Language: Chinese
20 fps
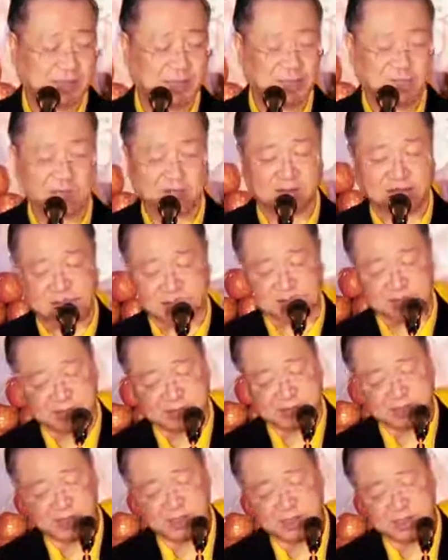没有。
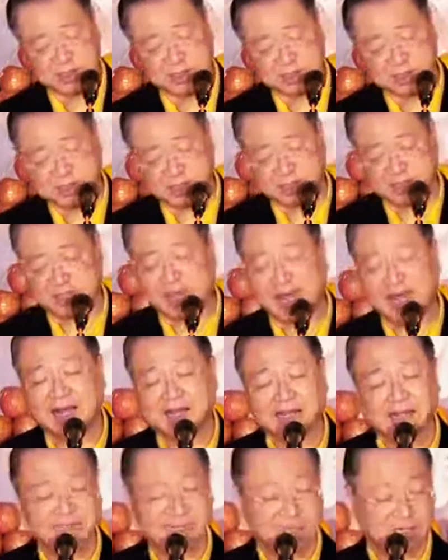有，这个比较
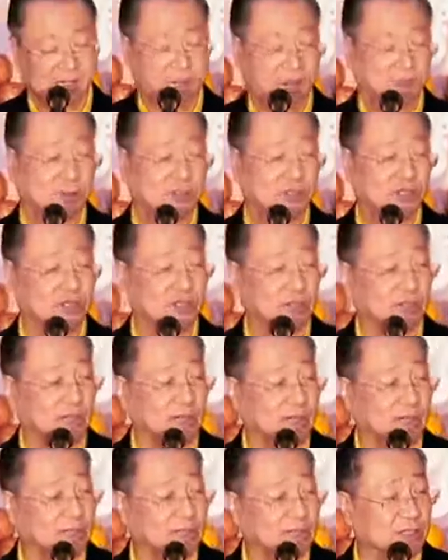大，就是、因为
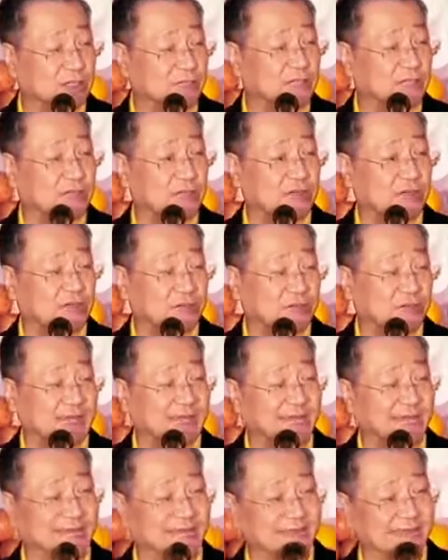跳出来的就这个女
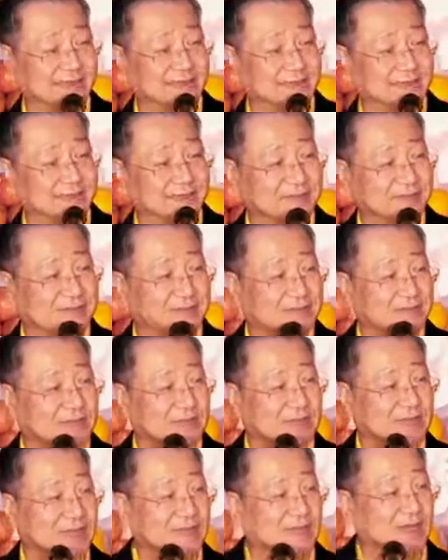的脸，
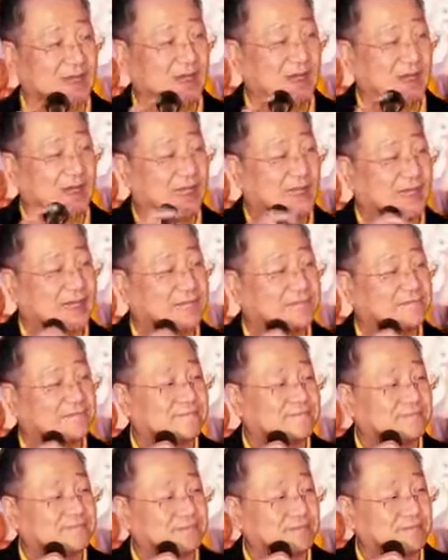好吧？
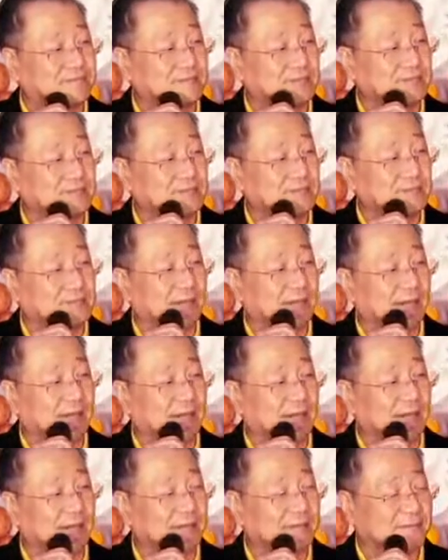好的。
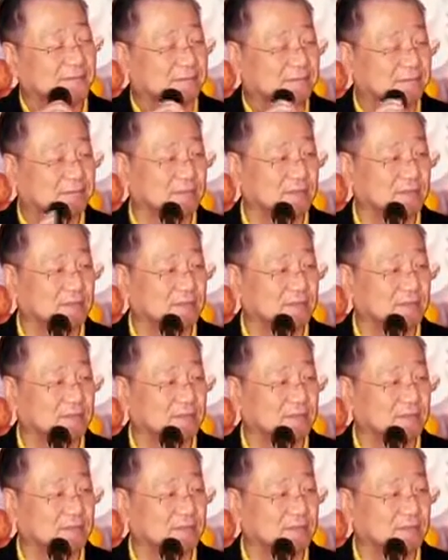好吧。